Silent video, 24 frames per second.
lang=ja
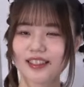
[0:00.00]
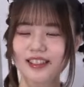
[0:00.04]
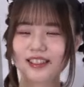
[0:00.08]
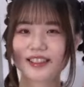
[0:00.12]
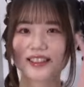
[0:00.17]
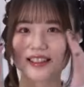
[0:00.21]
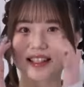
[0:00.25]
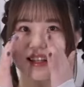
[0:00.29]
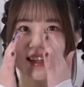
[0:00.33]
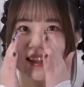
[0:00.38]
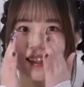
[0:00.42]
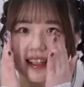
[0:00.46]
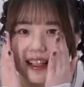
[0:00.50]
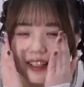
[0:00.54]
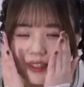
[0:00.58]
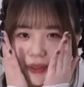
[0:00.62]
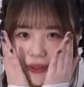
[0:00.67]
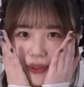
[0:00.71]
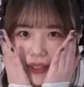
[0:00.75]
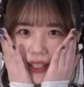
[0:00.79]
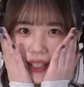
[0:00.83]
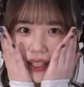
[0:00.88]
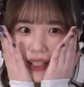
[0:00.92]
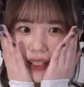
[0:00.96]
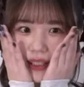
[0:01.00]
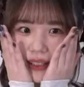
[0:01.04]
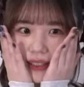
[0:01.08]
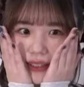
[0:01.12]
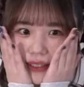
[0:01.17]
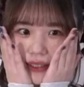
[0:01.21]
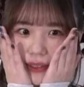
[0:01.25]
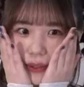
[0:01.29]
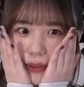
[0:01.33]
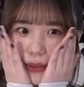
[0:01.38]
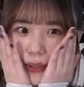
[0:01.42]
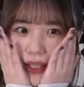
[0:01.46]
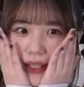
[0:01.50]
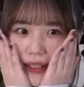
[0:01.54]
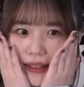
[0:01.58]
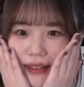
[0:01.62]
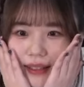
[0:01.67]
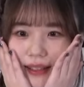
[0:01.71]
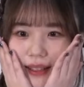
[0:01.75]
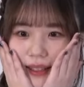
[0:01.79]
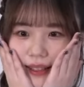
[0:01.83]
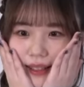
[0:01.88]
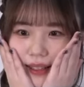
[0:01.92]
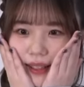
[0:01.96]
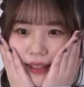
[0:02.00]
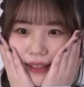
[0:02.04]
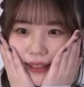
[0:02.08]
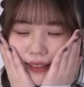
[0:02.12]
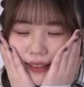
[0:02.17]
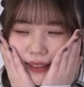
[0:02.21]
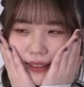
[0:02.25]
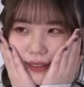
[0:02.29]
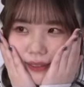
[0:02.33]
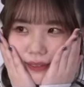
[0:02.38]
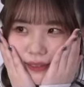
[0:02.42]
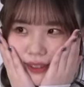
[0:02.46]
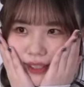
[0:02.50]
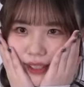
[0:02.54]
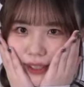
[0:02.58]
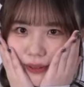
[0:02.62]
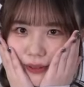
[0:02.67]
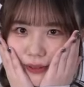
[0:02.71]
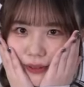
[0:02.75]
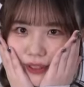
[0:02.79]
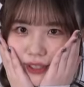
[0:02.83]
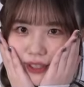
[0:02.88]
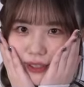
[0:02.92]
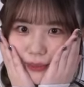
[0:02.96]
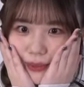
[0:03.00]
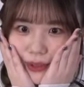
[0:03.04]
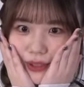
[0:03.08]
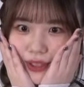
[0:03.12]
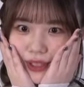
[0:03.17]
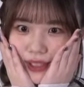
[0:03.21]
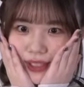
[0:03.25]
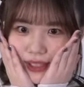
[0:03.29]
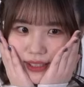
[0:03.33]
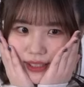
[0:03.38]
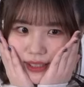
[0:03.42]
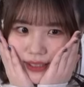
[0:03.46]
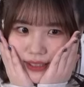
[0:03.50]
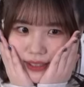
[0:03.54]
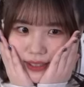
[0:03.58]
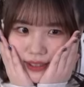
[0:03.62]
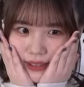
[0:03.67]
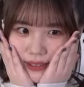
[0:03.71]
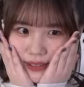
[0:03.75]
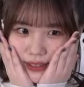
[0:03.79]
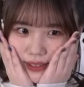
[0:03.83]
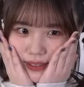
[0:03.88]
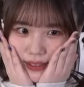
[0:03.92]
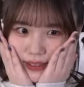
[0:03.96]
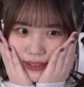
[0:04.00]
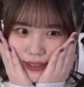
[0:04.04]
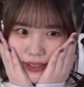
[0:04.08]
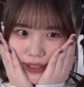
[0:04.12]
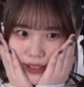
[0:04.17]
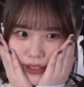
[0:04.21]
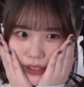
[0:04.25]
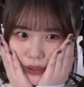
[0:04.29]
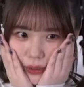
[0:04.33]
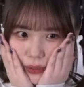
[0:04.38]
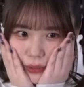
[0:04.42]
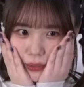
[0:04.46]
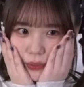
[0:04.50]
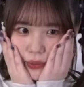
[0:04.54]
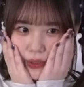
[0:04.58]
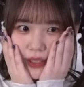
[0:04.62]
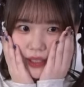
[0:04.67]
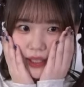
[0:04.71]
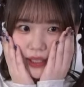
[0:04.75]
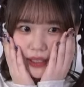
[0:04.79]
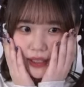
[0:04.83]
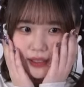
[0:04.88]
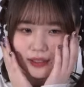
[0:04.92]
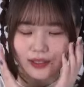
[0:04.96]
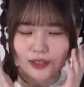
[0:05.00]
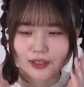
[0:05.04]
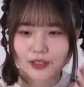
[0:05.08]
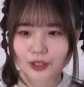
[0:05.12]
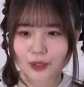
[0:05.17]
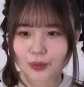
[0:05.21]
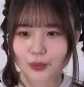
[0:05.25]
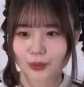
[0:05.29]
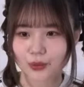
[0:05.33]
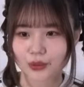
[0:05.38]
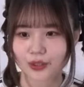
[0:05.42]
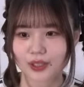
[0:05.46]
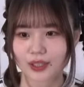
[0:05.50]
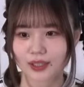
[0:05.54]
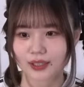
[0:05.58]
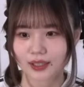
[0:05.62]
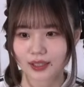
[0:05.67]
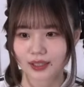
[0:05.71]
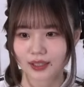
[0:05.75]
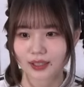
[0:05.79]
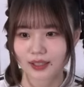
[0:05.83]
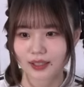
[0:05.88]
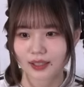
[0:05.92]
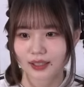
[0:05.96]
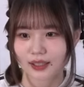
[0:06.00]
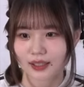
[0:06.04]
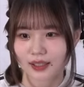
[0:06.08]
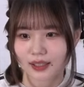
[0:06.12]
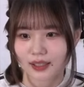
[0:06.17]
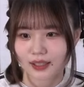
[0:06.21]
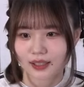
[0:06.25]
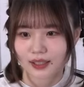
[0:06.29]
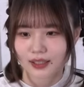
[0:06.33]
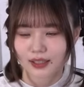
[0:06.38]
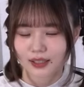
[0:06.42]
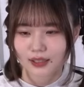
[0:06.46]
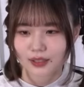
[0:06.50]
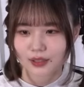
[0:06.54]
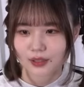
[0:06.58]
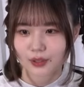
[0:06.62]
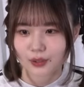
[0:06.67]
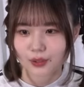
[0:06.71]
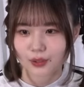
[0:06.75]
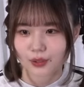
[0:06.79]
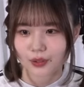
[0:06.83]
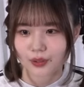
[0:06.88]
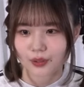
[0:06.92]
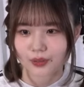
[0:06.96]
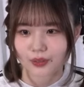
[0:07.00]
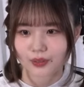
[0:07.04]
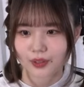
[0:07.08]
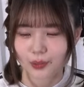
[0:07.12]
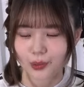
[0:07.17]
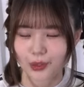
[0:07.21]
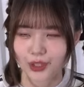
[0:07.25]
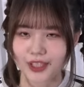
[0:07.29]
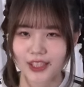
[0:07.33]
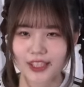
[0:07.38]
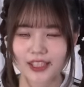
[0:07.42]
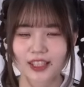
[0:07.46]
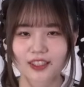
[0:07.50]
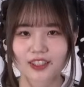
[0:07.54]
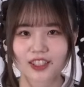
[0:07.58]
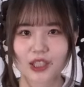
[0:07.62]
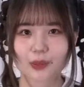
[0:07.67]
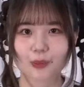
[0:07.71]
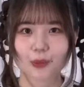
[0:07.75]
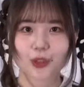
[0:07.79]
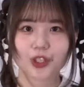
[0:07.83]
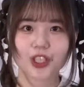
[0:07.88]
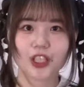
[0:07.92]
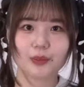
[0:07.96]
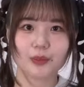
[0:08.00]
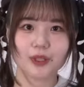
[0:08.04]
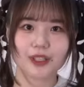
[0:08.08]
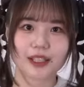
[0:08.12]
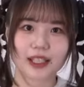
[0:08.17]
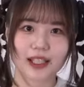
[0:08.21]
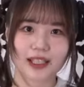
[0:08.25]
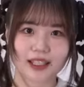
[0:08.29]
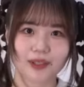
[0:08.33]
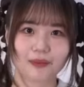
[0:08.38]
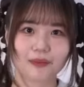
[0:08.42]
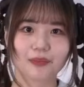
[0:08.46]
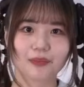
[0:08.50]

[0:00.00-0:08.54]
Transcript: いい映画とかすごかった映画って結構言語化が難しい作品多いなって私は思ってて、そうでもできなくてもいいみたいな